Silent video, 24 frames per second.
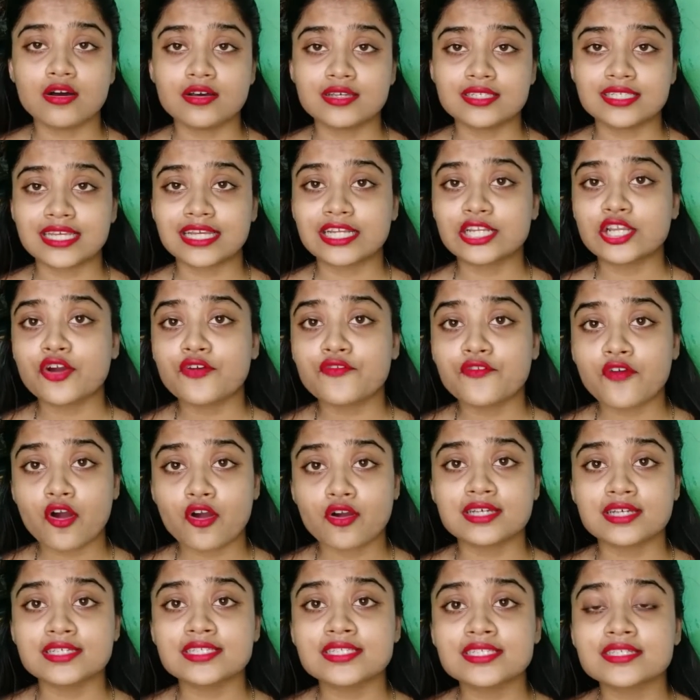সেকেন্ড অফ
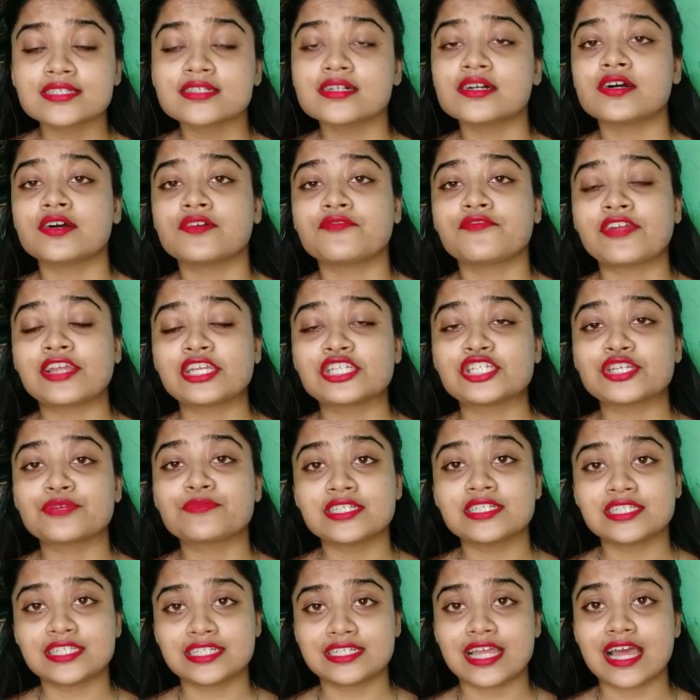অগস্ট ফ্রেন্ডশিপ
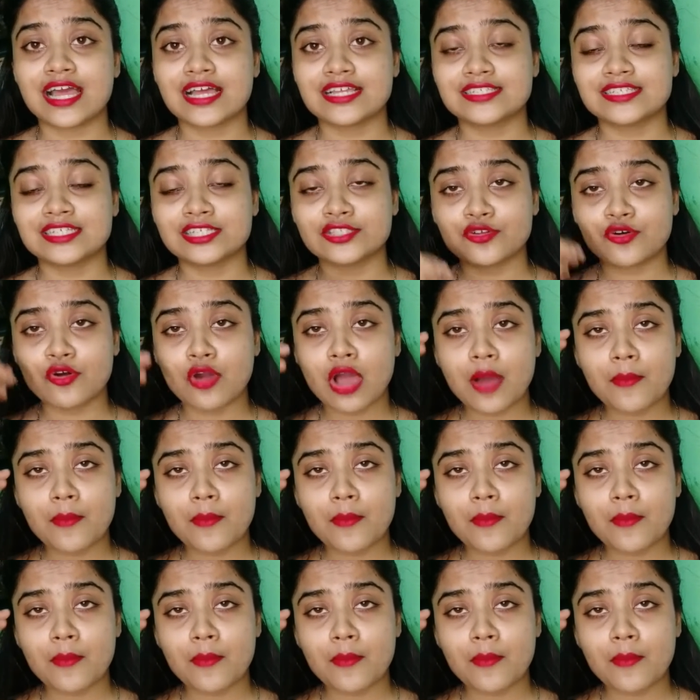ডে যেটা আছে তো